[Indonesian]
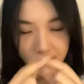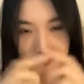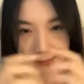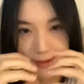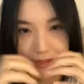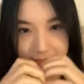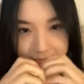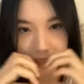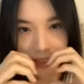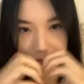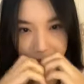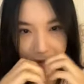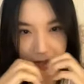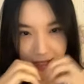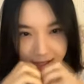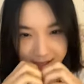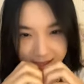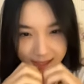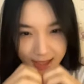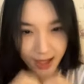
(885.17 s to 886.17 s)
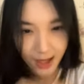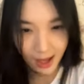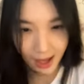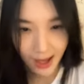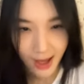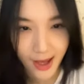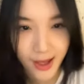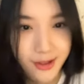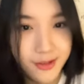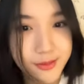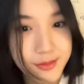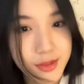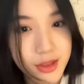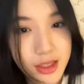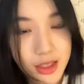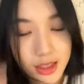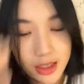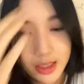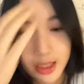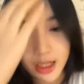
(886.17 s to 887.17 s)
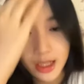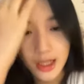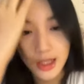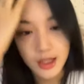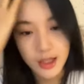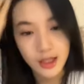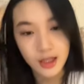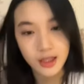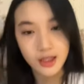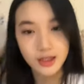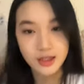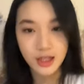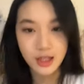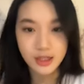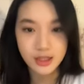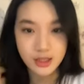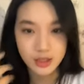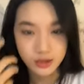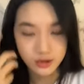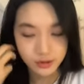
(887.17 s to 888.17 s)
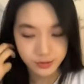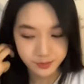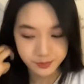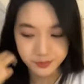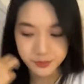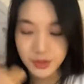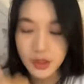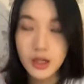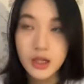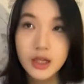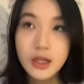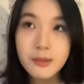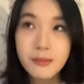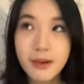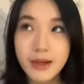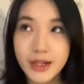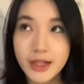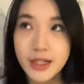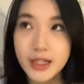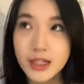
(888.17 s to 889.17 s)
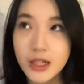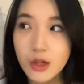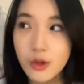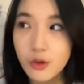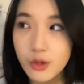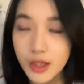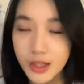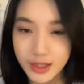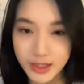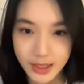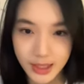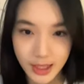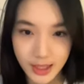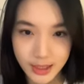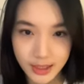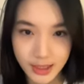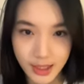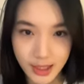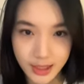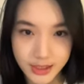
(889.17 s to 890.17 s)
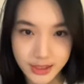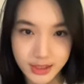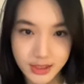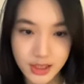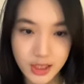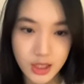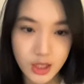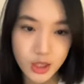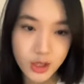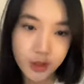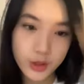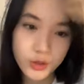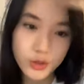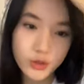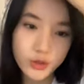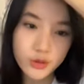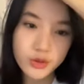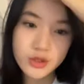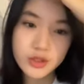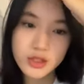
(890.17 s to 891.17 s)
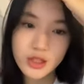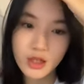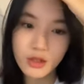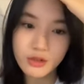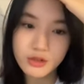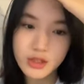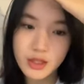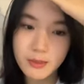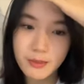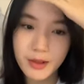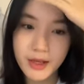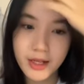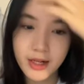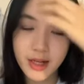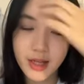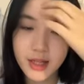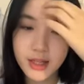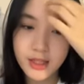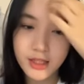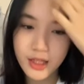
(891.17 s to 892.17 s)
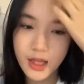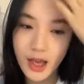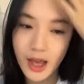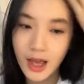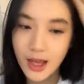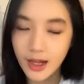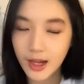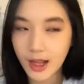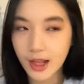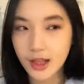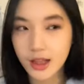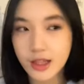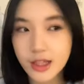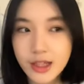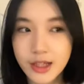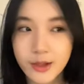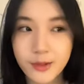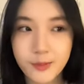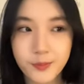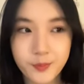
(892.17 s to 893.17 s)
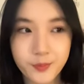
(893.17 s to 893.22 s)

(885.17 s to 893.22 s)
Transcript: emasnya makasih ya kak nih tadi tuh kemarin kan aku latihan guys terus aku sama Arali, Arali